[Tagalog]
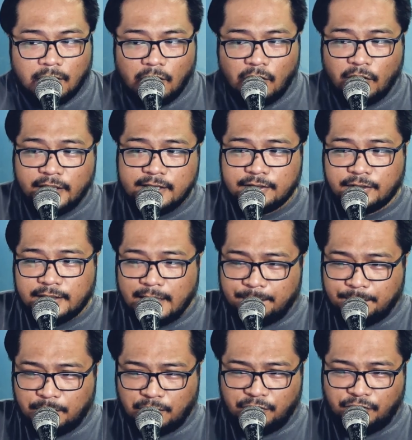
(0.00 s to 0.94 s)
Okay, so
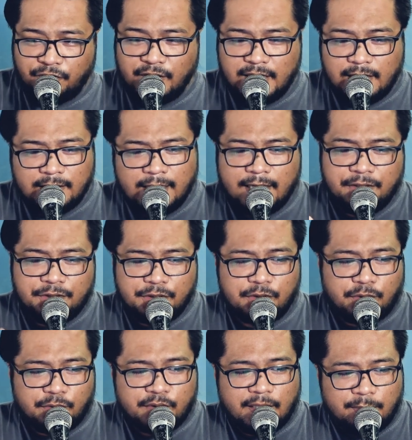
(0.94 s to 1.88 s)
depth of field. Ano
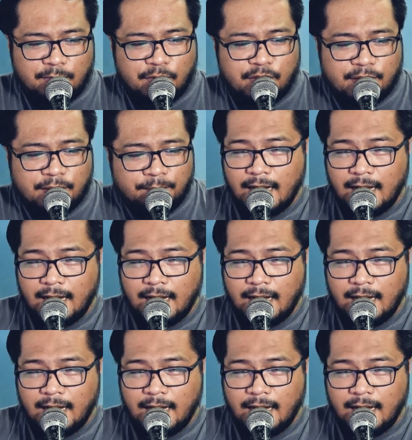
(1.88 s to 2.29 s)
yun, Kuya Mon?